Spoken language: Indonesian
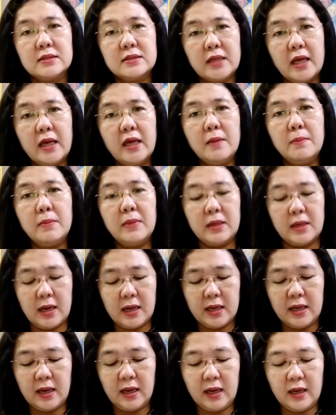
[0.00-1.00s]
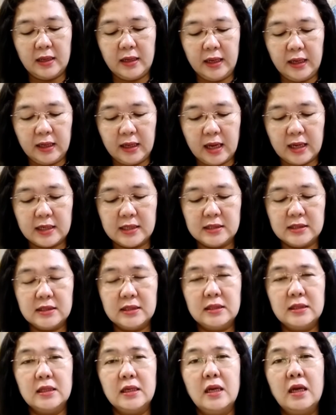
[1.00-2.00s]
saya merayakan
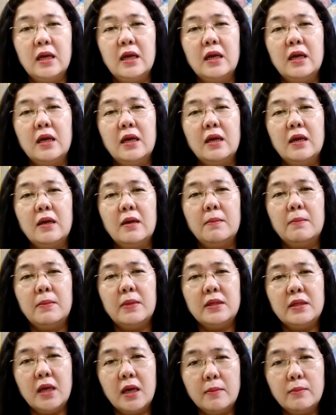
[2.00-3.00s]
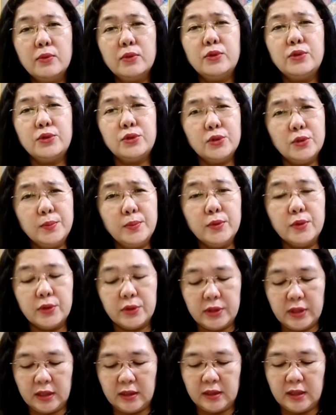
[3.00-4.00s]
Ekaristi, menyambut tubuh
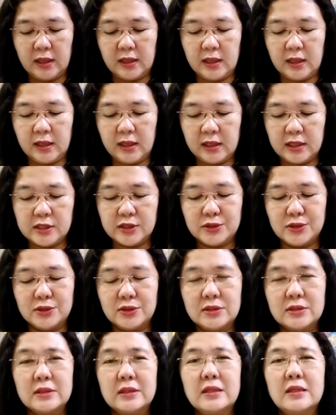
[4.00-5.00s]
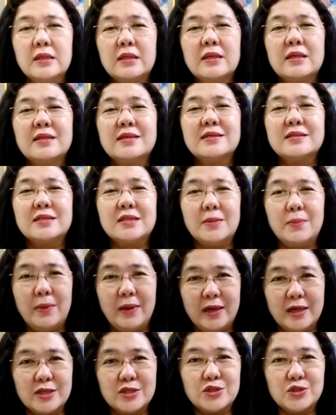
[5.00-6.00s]
dan darah Kristus
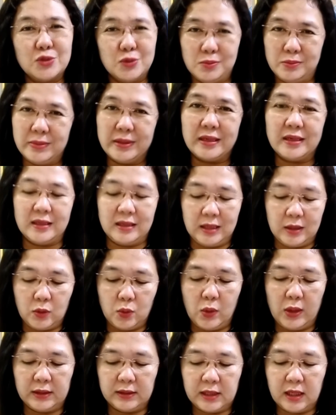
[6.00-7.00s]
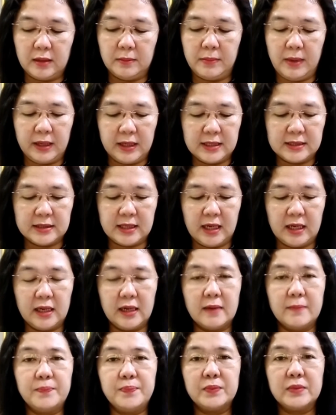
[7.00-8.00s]
sebagai sumber kekuatan bagi saya.
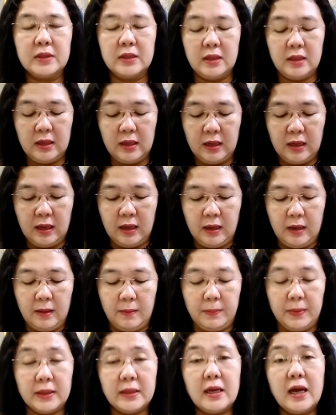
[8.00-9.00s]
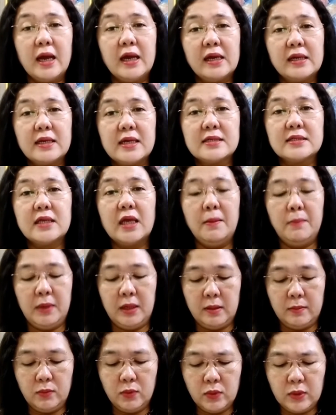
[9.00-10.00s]
Pada akhirnya saya
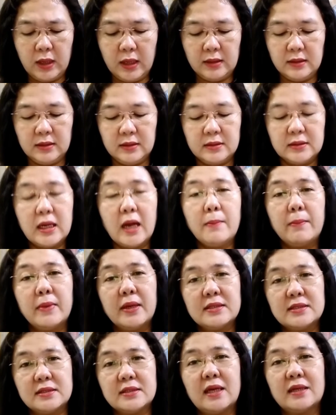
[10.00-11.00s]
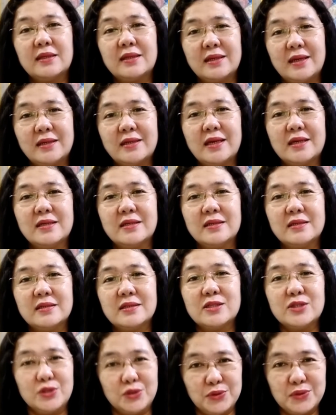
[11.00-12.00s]
menemukan damai sejahtera dan
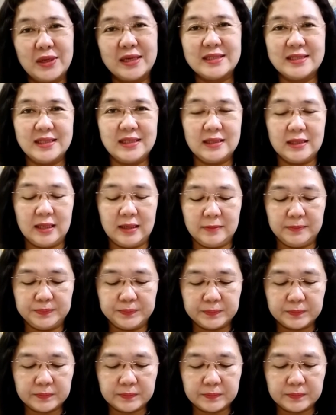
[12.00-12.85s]
sukacita.